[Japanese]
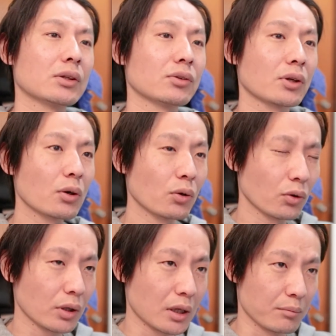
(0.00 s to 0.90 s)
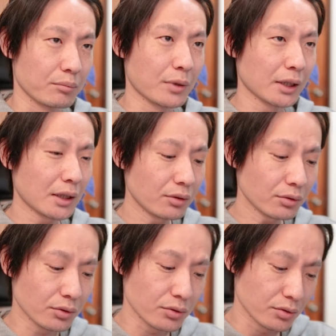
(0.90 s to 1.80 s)
それを真似
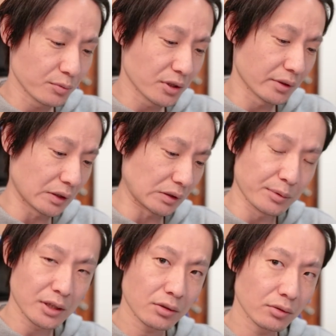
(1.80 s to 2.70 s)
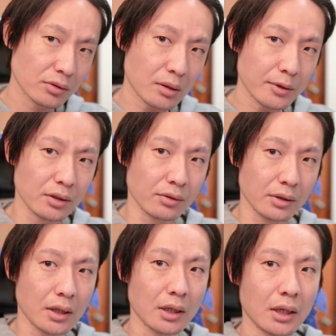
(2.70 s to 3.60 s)
るという意味ではなくて、勉強のためです
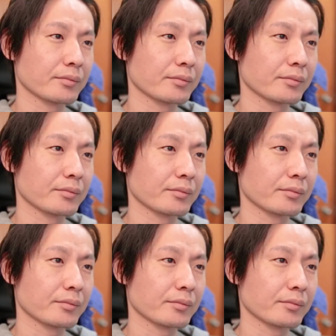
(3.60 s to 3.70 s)
ね、